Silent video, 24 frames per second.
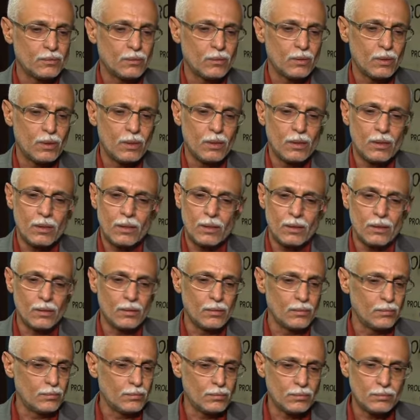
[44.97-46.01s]

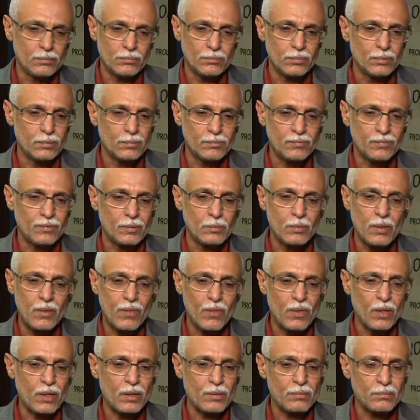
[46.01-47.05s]
وفي
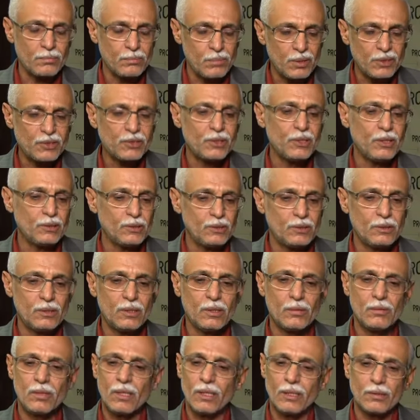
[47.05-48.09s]
منظر بشع
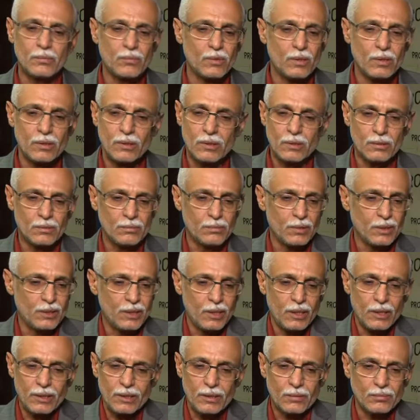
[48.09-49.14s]
جدا لا يمكن
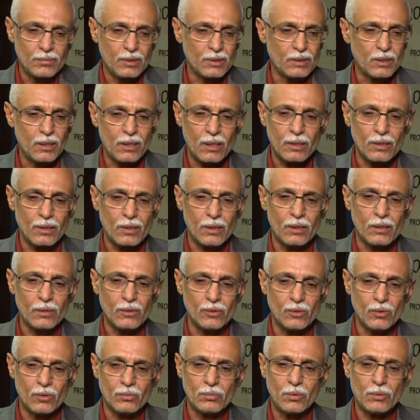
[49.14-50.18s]
بني آدم يتخيل
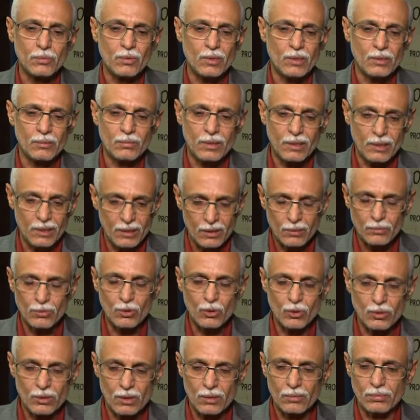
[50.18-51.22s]
أنه ممكن بني آدم
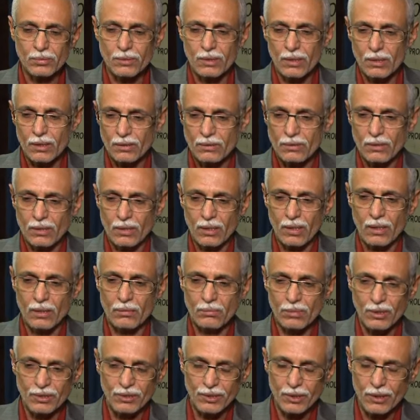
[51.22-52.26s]
يقتل بتلك الطريقة
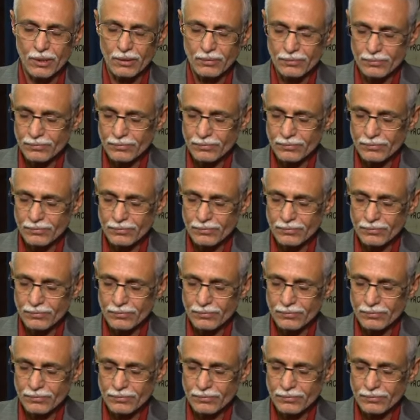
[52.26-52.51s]
البشعة